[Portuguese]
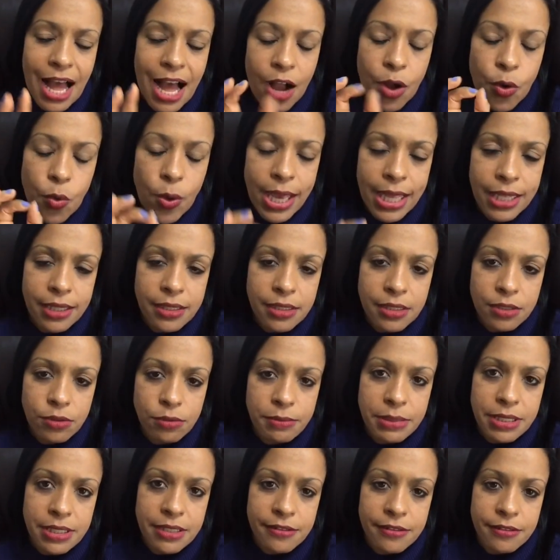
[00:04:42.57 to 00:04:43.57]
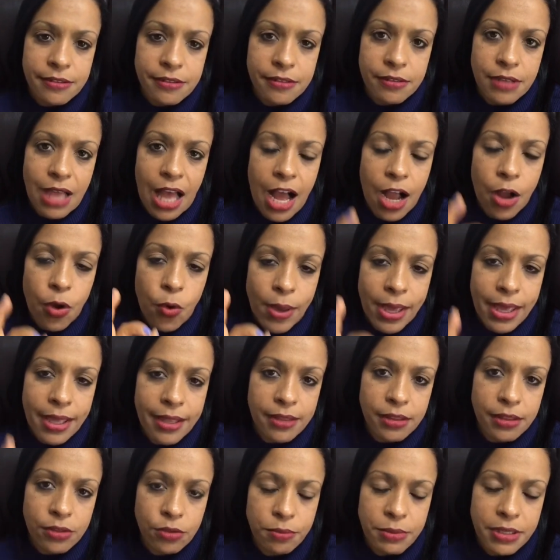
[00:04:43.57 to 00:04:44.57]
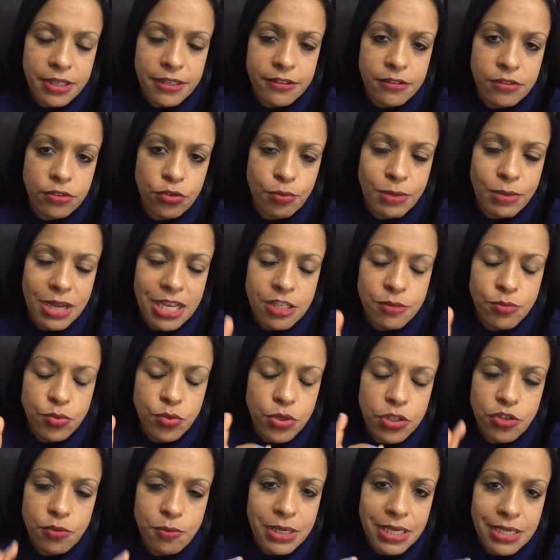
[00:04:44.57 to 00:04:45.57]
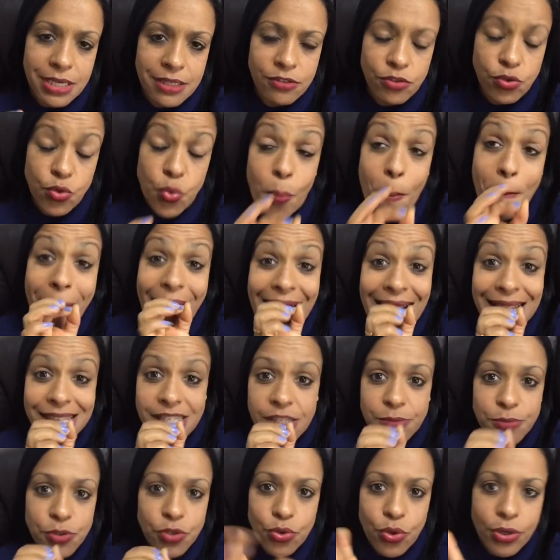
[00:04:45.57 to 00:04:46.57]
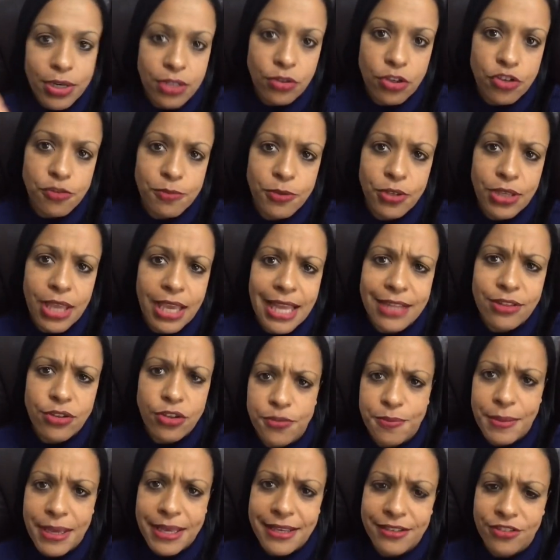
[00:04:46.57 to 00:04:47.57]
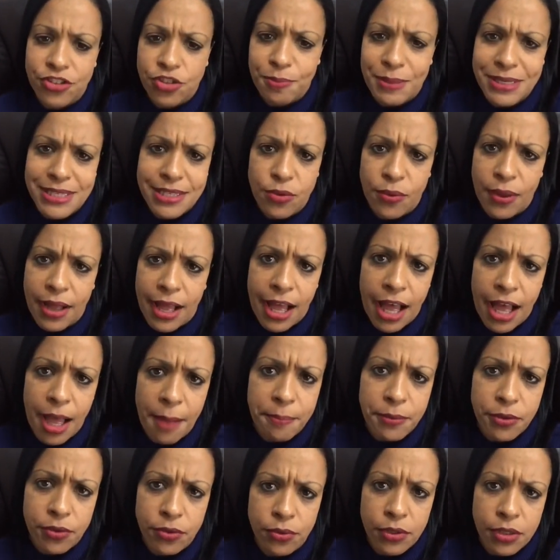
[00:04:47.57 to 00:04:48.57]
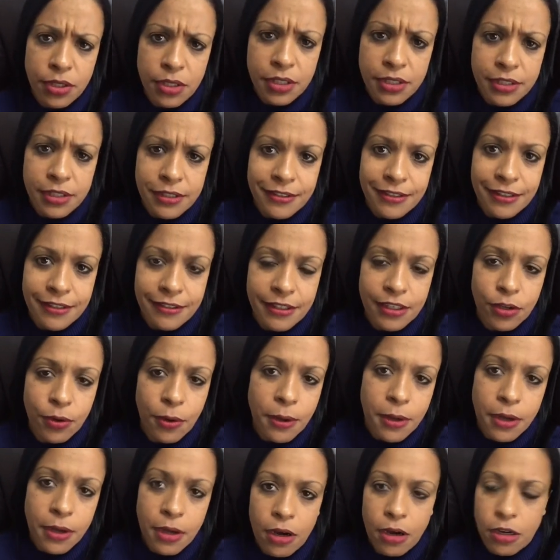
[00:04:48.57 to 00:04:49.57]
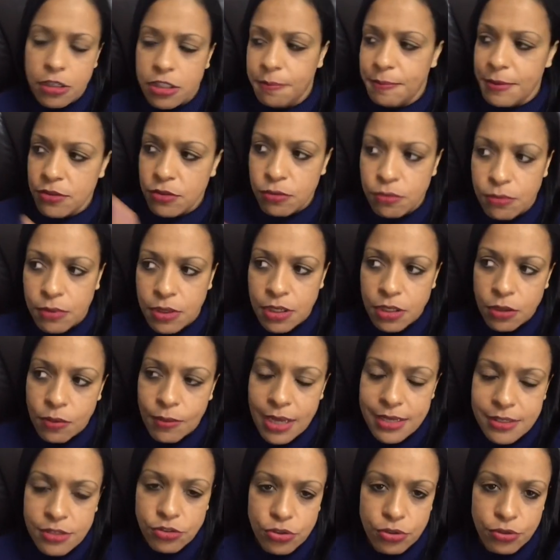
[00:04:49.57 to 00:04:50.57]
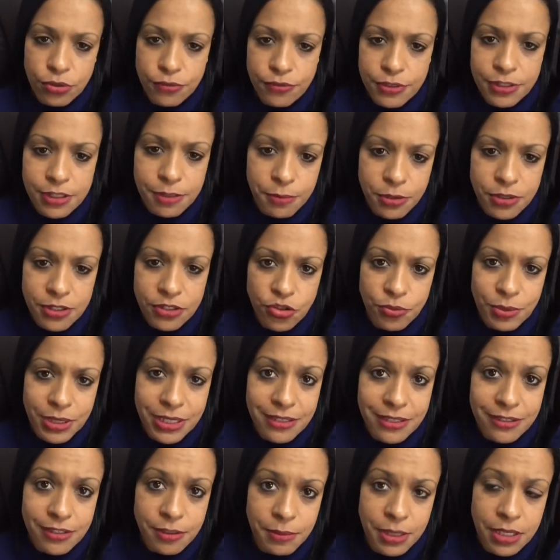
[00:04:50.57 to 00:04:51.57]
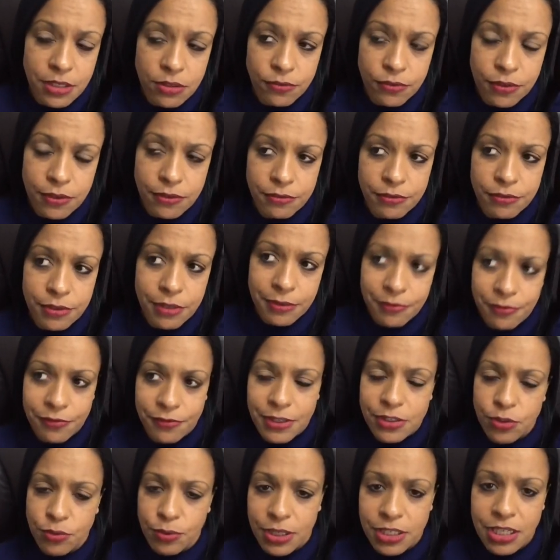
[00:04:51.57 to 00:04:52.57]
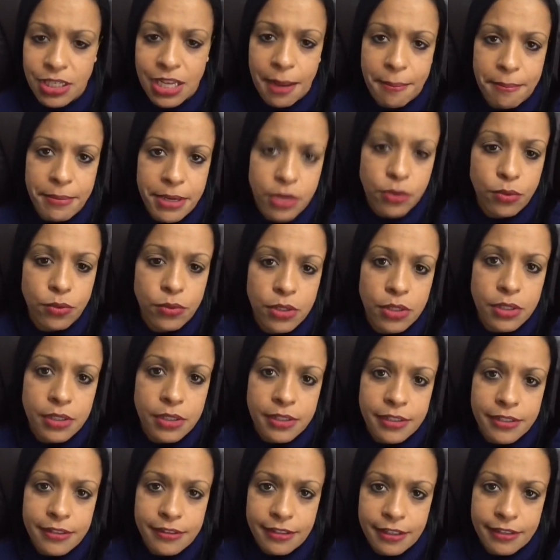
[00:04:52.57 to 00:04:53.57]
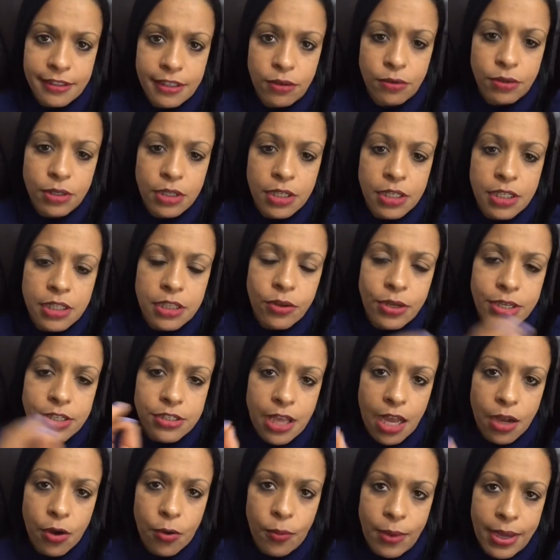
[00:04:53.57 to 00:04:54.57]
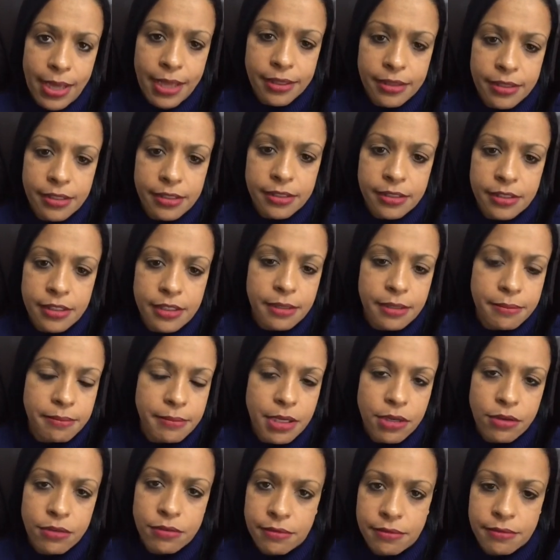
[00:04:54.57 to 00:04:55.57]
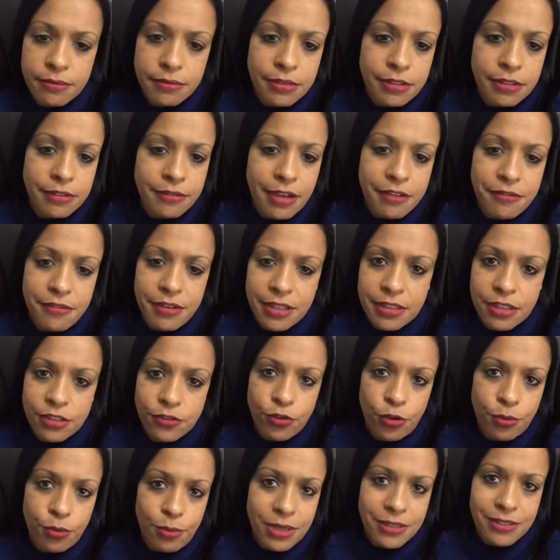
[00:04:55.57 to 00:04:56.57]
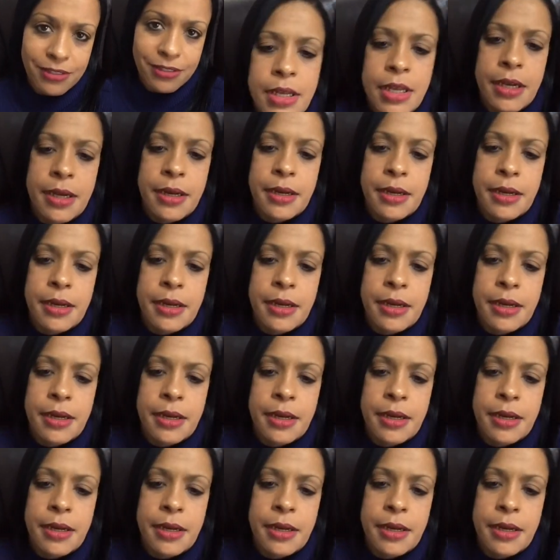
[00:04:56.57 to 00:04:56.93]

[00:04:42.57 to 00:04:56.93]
Aguenta um mês, aguenta um mês, no máximo dois meses, no máximo estourando dois meses. O que é dois meses? Passa tão rápido, entendeu? Ó, já passou um ano quase que eu tô fazendo processo de emagrecimento, vai fazer um ano em abril, entendeu? Então é isso, aguenta. Meu, você vai ver a transformação.